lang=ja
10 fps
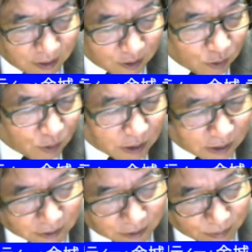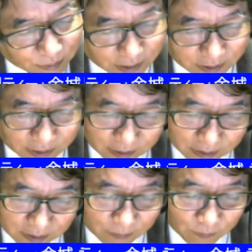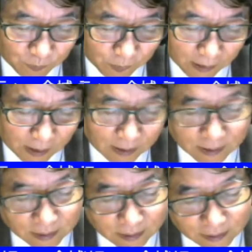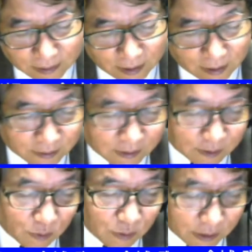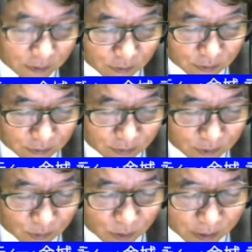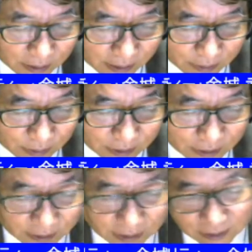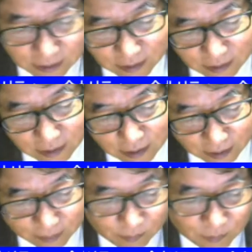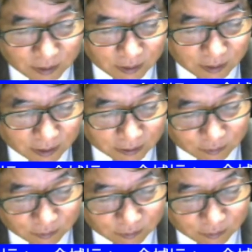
教会って手ぶらでいいんですね、えー、礼拝ってどうやるのっていう質問がねありましたねはい、みんなで